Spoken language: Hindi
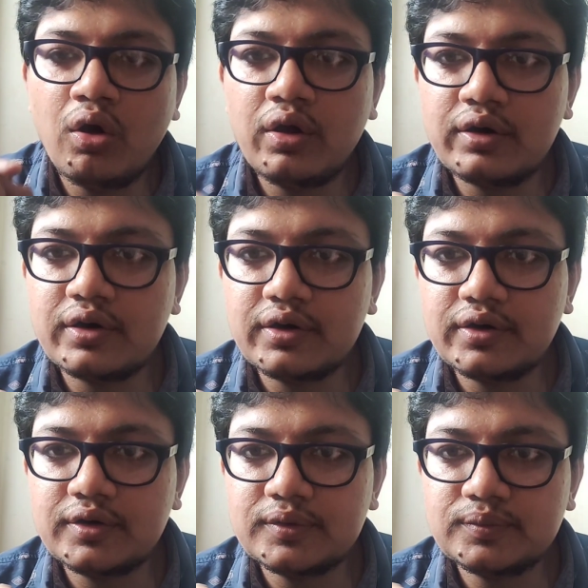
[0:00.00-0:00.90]
और
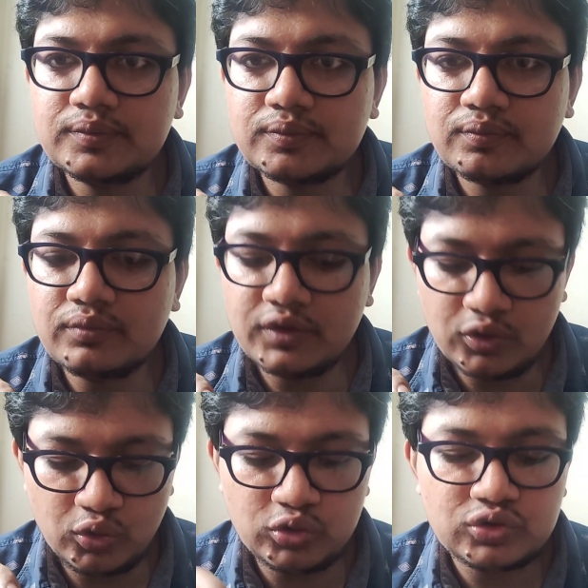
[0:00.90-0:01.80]

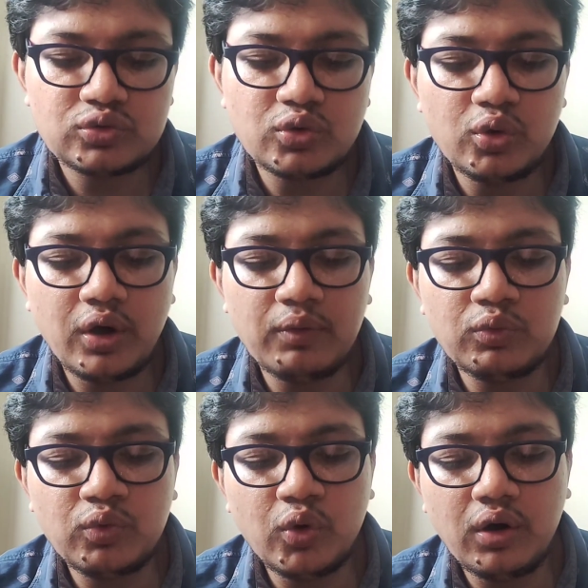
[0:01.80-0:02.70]
उसको
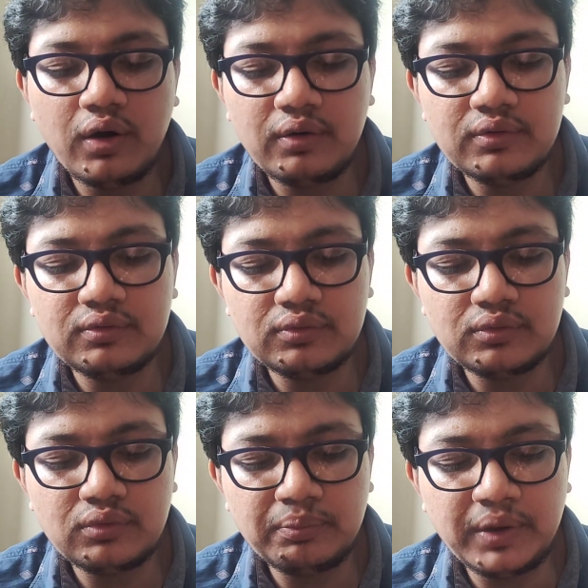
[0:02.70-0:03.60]
वो
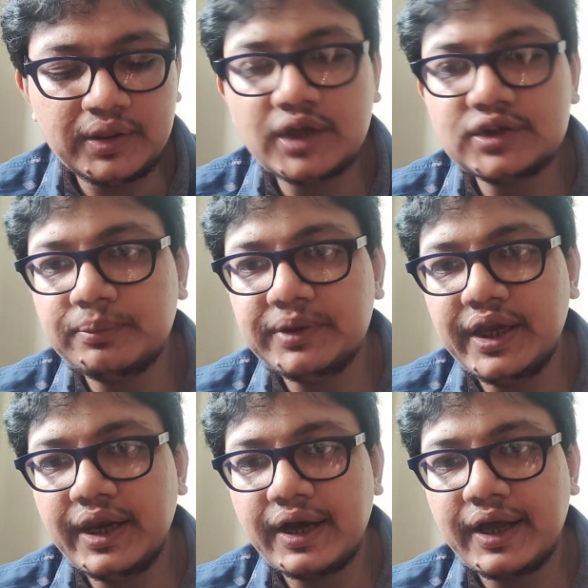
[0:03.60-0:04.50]
बंदा जब
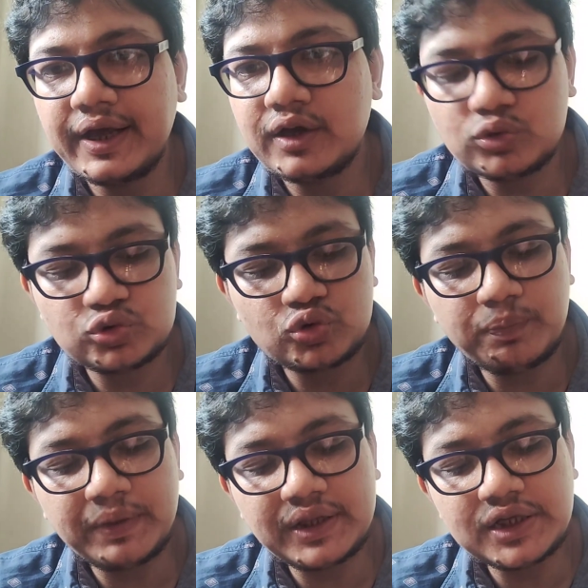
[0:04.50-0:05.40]
ये लगाएगा तो
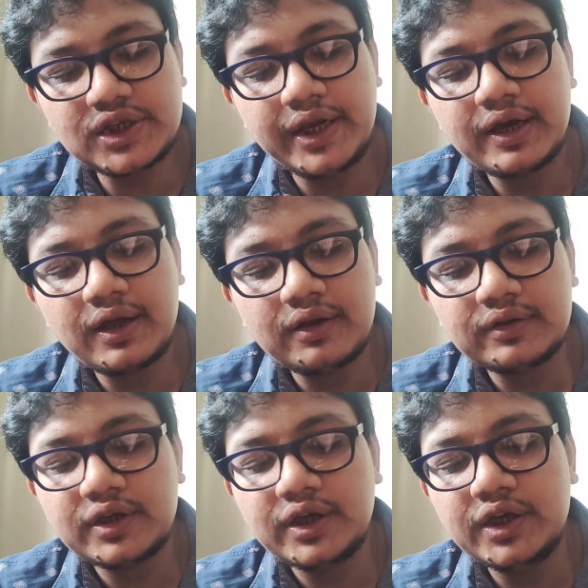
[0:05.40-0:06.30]
उसको पता चलेगा
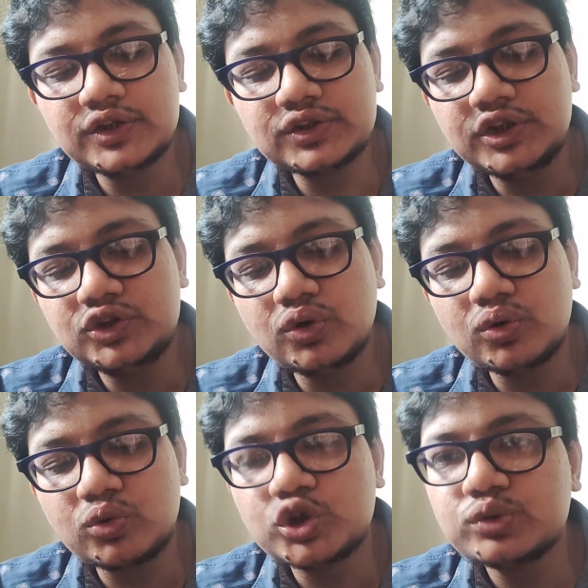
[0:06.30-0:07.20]
कि इसकी जो
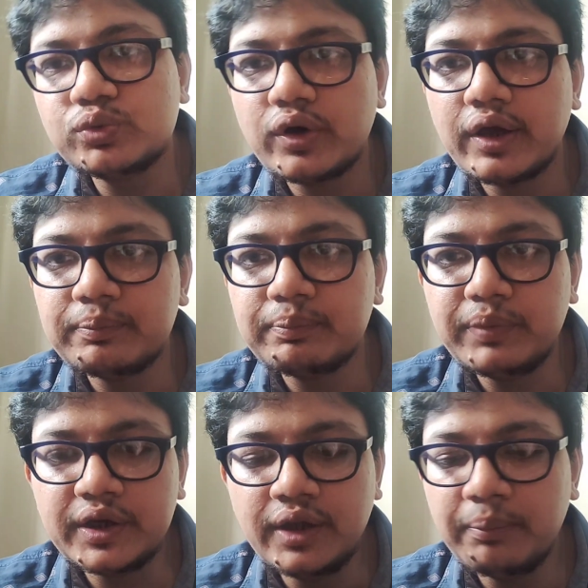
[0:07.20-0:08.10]
खुशबू है
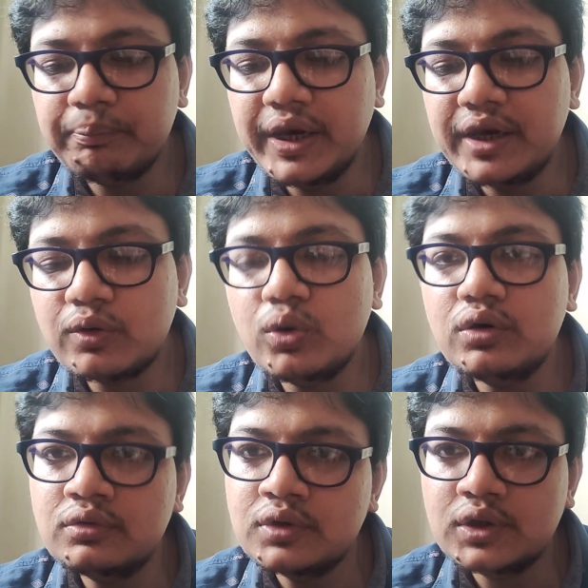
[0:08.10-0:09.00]
एकदम बिल्कुल